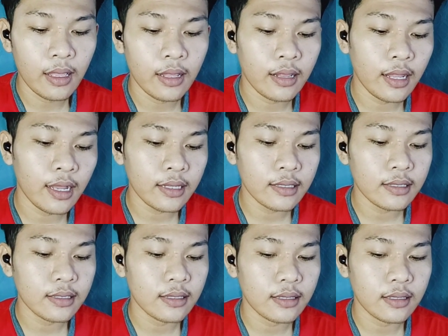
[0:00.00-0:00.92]
Lahat,
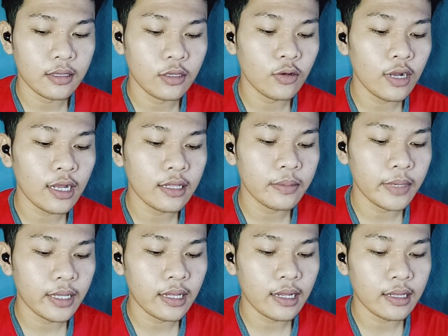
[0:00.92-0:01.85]
yung anim
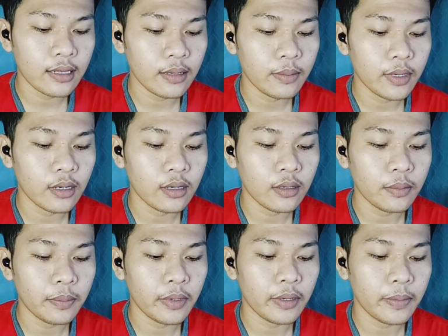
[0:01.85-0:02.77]
ay lahat namang
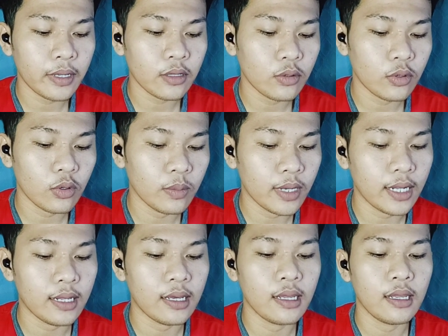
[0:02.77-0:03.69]
perfectong
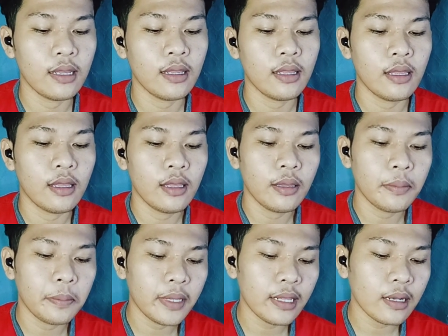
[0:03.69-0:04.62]
gumana.
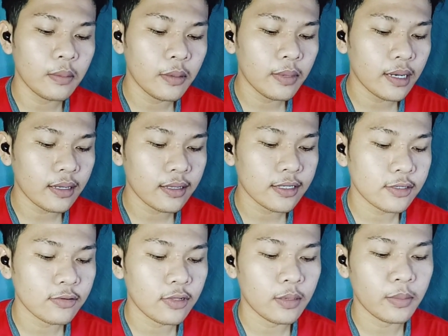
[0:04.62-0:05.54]
Pinagbabaklas
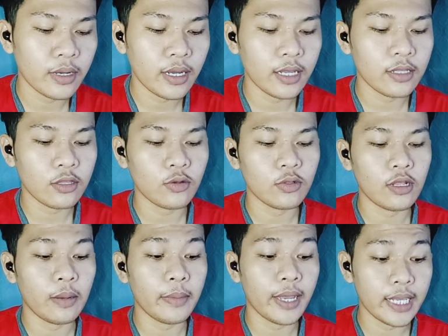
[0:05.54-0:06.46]
ko ng mga ito
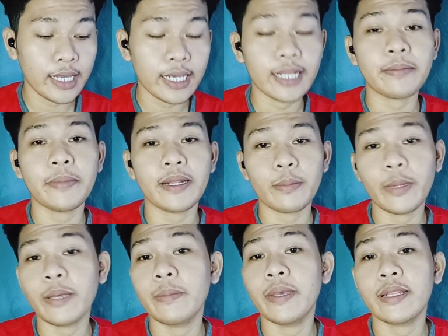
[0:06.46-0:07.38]
ng maingat para
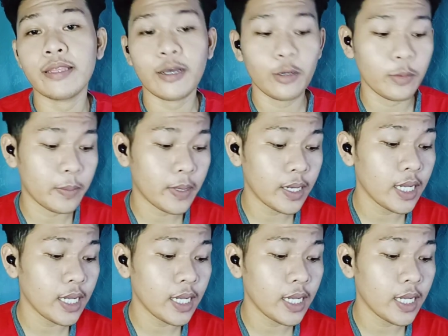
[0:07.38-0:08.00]
may benta ko pa.